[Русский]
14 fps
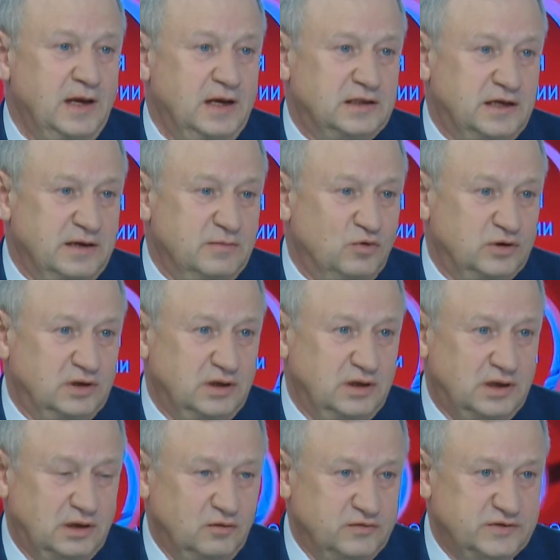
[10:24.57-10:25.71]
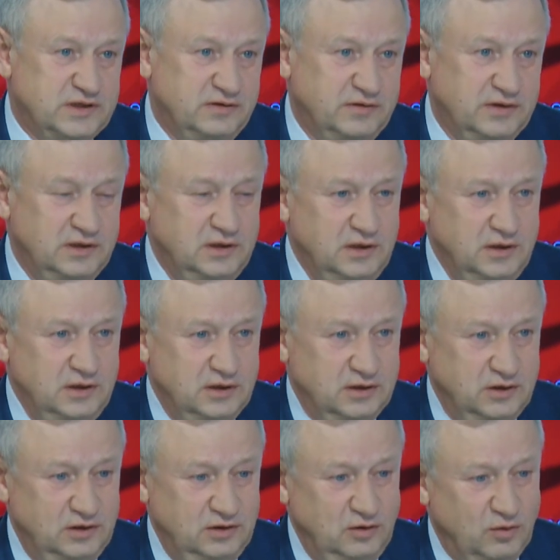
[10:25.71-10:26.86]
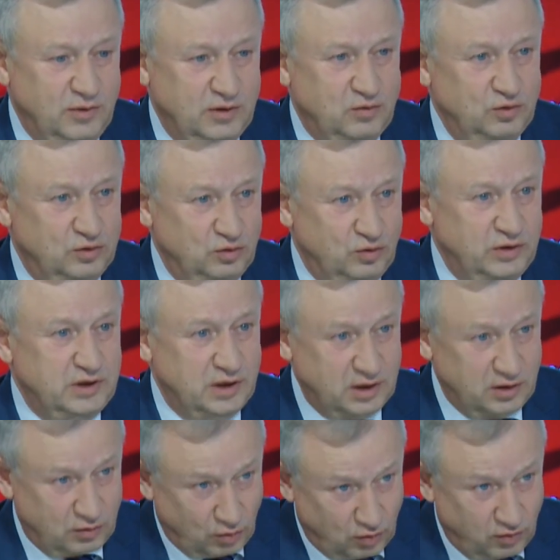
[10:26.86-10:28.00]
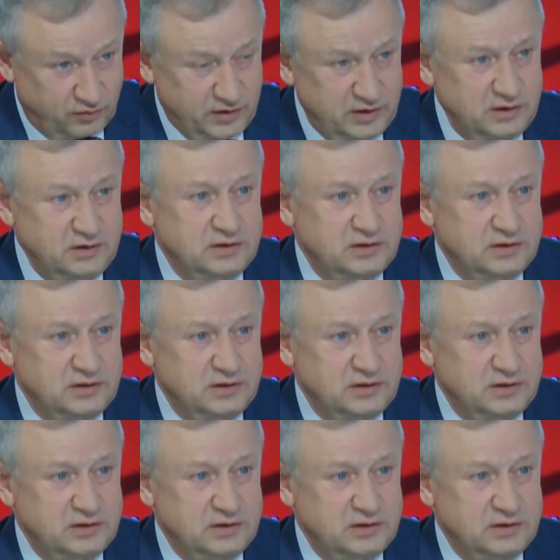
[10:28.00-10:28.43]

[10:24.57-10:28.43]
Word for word: Это ремонт Орловского Дома культуры, кровли